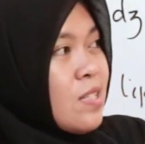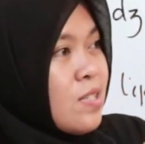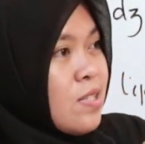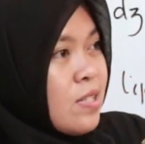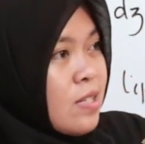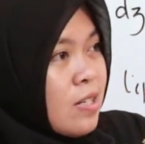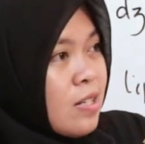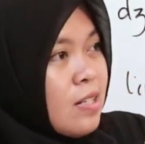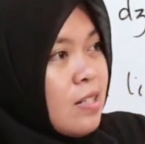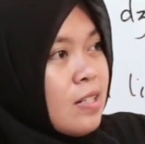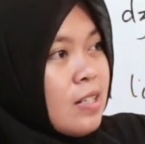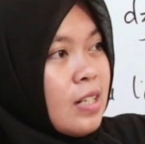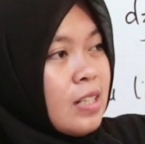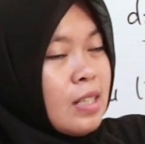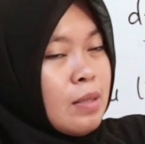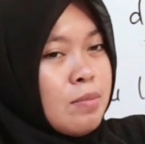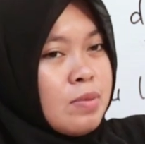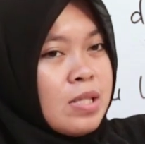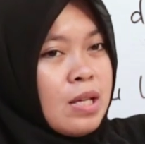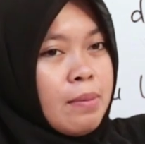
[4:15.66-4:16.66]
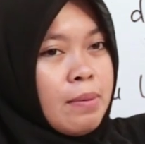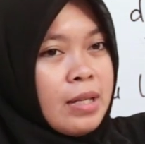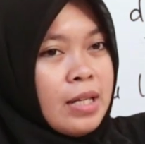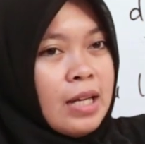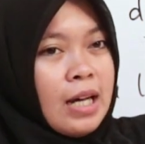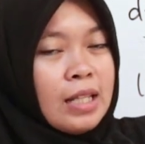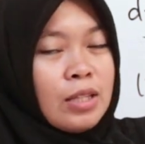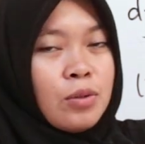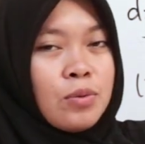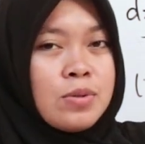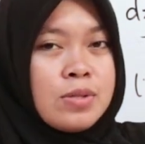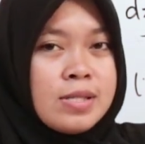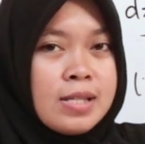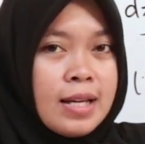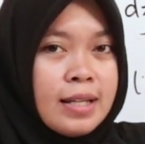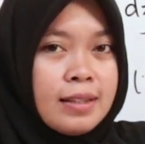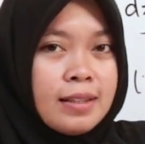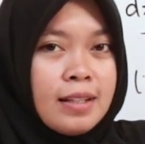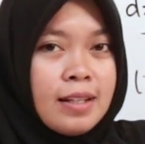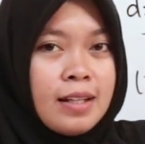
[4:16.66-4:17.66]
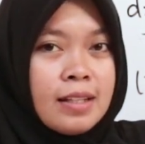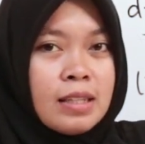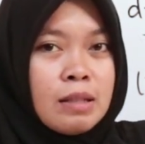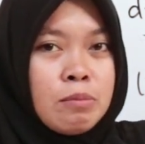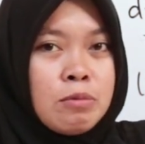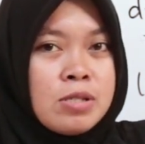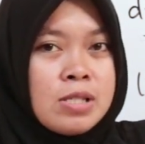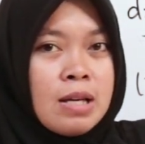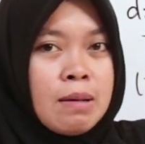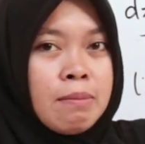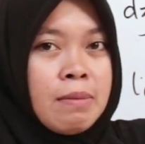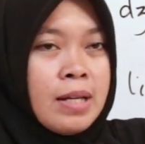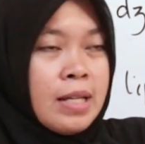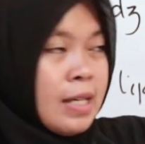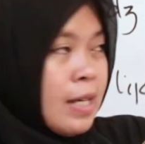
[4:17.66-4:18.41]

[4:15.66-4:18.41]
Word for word: Z ketemu sama y atau z ketemu sama